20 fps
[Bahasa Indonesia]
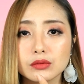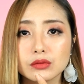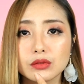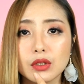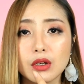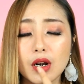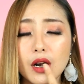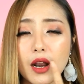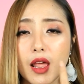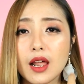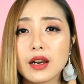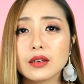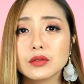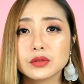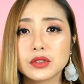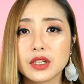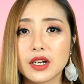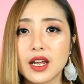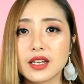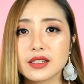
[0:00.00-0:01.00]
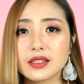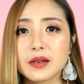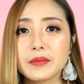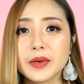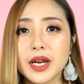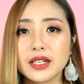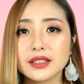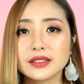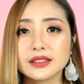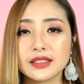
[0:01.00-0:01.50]
terlalu terasa
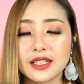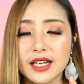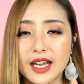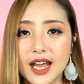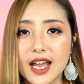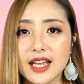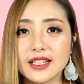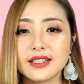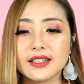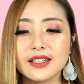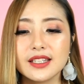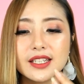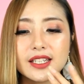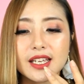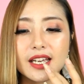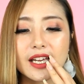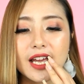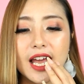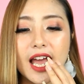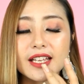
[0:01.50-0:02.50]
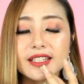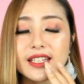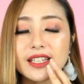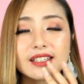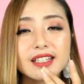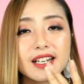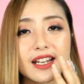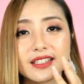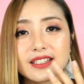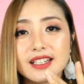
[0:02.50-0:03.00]
banget nggak jadi hanya
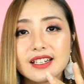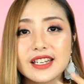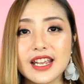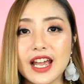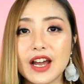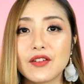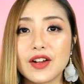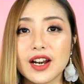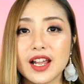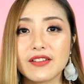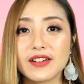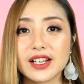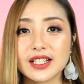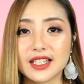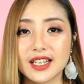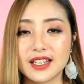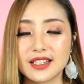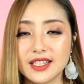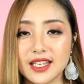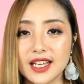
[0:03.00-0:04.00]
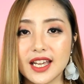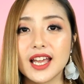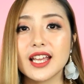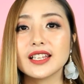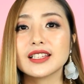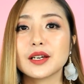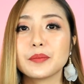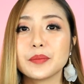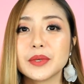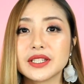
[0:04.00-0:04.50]
terasa di awal-awal
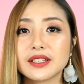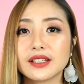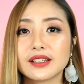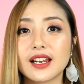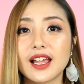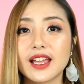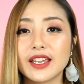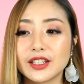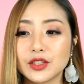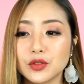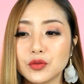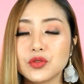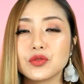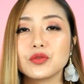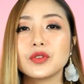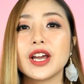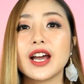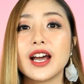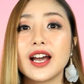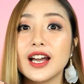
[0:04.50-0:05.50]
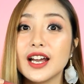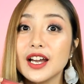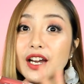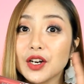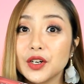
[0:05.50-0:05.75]
saja tapi setelah itu juga